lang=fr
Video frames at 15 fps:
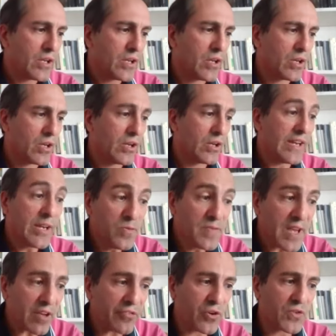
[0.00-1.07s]
euh, les
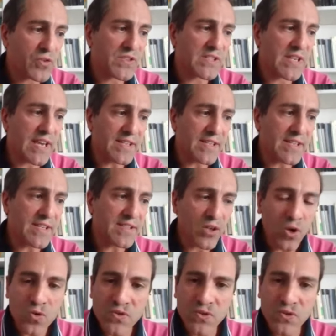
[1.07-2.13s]
Lumières françaises
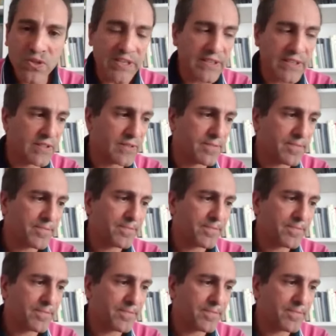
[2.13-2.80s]
consolident